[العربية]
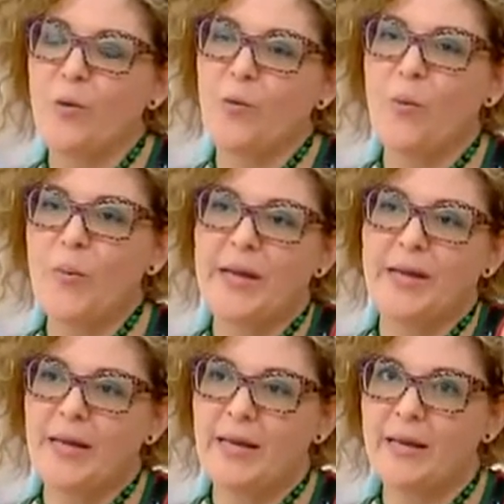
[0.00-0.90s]

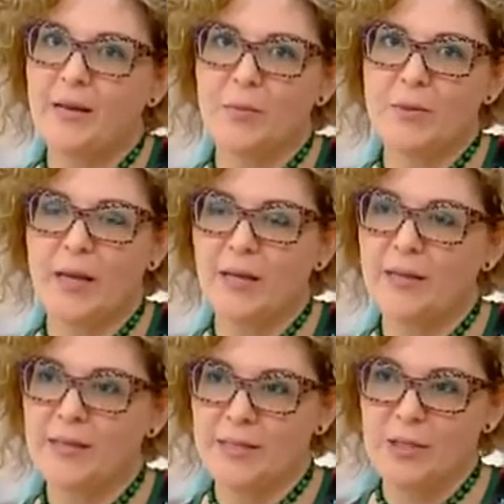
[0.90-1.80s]
ومهنه
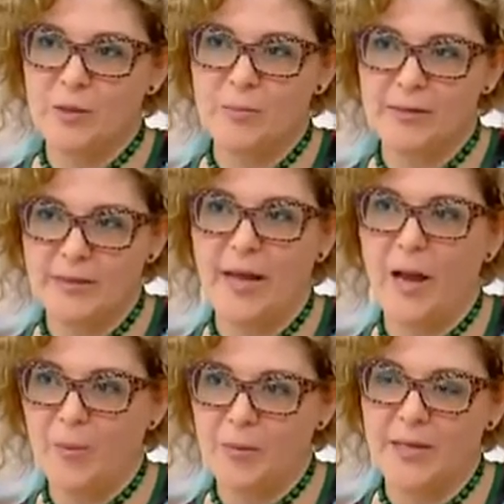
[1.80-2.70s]
بتخليك تعيشي
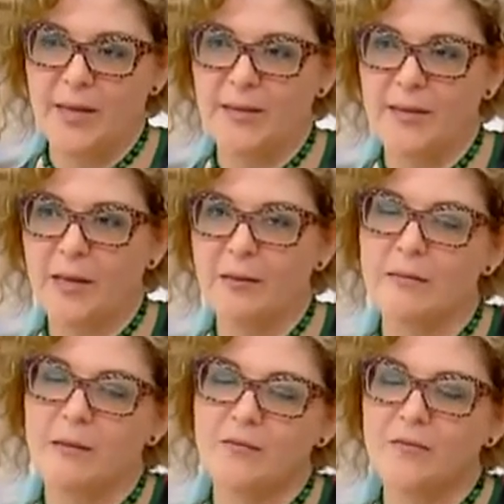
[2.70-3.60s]
مرتاحه مبدئيا
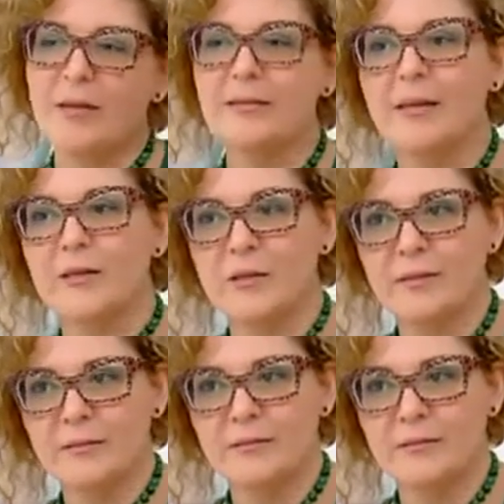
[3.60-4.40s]
الفن